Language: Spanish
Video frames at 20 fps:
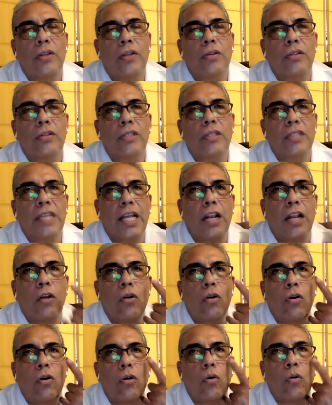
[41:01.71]
Entonces,
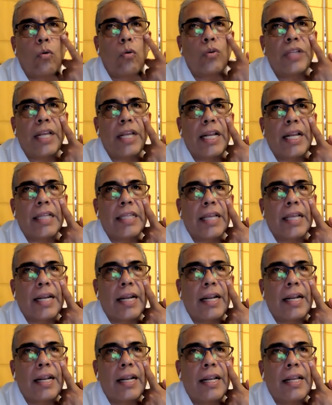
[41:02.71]
el ojo
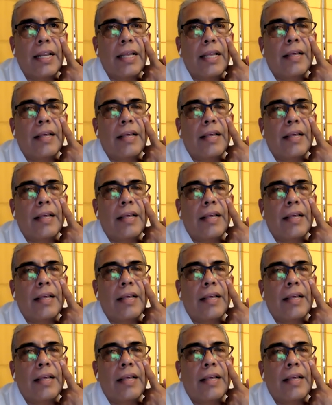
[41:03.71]
unilateral